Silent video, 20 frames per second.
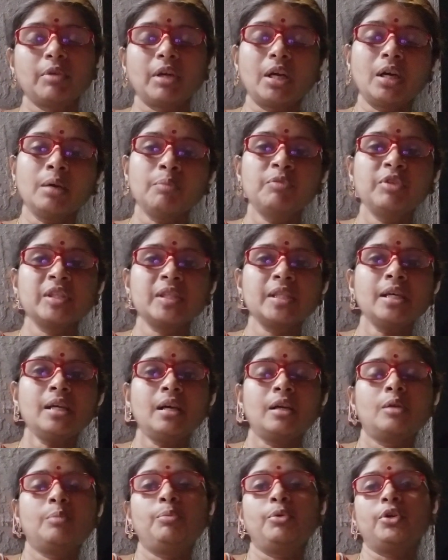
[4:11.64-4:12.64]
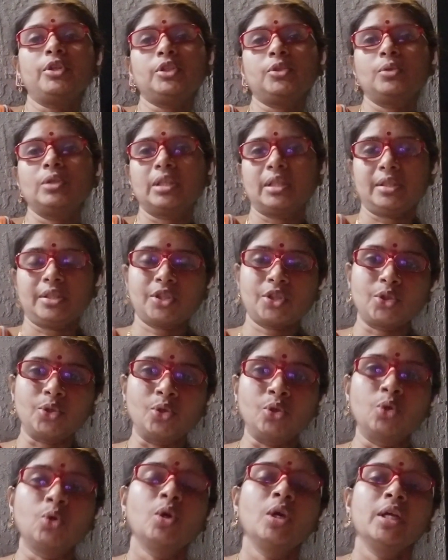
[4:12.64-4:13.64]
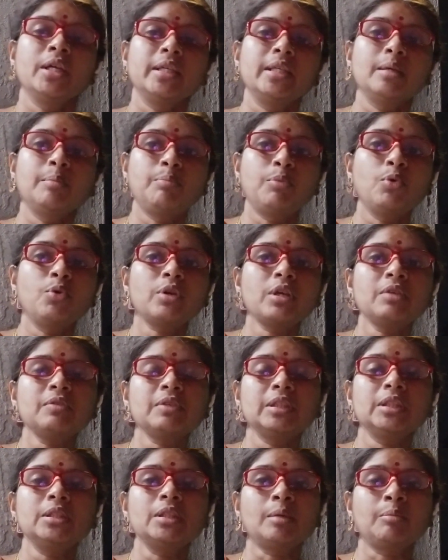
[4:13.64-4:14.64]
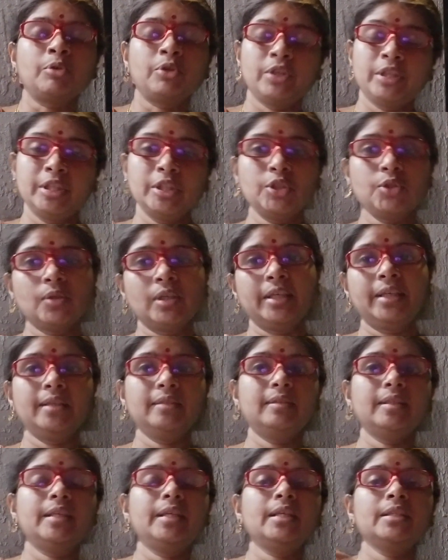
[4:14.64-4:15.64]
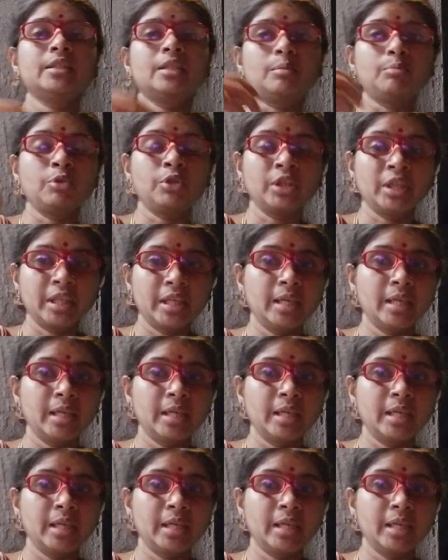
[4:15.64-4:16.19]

ஆப்வியஸாக அங்கே போகிறது இவ்வளோ கஷ்டம் இல்லை போனால் வந்து நம்மளோட இண்டிவிஜுவாலிட்டி தெரியாது நம்மளோட